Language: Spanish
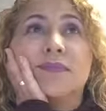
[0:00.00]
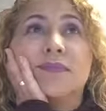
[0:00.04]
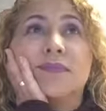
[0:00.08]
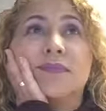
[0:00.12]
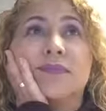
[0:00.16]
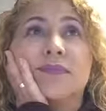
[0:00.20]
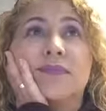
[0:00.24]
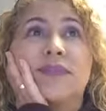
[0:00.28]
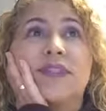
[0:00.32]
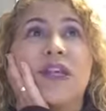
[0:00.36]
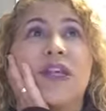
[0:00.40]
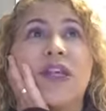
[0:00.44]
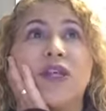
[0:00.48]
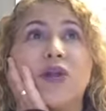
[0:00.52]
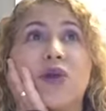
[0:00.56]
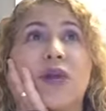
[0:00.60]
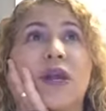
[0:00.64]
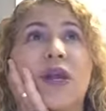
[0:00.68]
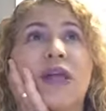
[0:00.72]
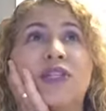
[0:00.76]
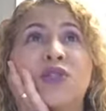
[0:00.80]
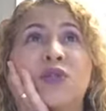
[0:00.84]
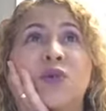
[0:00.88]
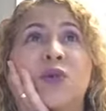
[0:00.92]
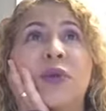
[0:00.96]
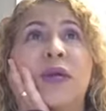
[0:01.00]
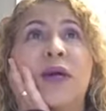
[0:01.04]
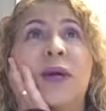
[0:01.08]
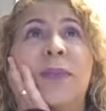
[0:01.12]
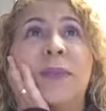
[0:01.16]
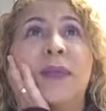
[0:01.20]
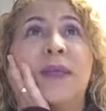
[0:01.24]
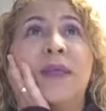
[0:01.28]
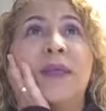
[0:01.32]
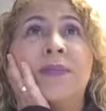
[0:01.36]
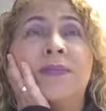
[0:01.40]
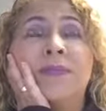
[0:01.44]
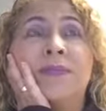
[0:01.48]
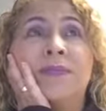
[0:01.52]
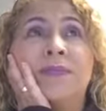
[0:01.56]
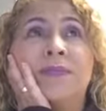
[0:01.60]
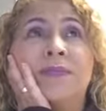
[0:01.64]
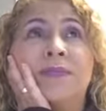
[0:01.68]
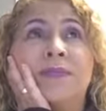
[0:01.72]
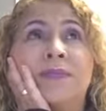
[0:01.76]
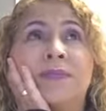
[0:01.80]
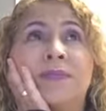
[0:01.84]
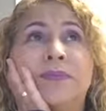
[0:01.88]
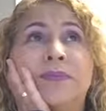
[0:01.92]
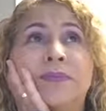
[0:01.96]
Señor, ayúdame.
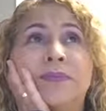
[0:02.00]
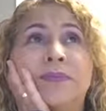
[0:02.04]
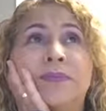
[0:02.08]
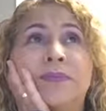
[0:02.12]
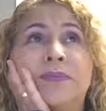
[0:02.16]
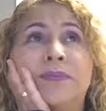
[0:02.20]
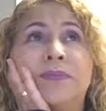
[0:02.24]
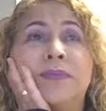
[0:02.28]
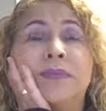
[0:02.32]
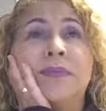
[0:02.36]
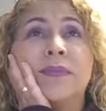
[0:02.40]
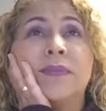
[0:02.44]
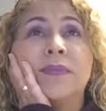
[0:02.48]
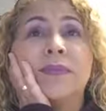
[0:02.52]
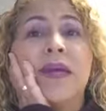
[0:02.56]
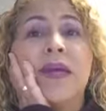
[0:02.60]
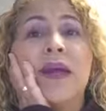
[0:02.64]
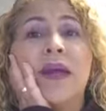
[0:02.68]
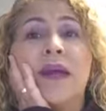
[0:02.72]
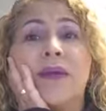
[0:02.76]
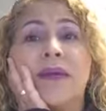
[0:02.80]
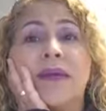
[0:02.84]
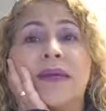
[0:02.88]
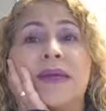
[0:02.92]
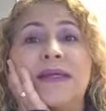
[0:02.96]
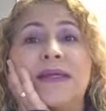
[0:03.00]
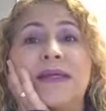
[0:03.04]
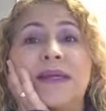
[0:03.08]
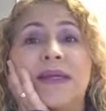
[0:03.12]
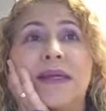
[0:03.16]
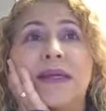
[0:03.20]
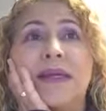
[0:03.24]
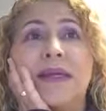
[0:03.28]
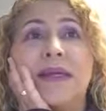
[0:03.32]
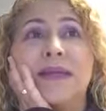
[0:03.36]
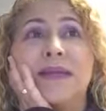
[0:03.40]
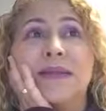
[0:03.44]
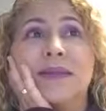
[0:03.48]
Me acabé de salir.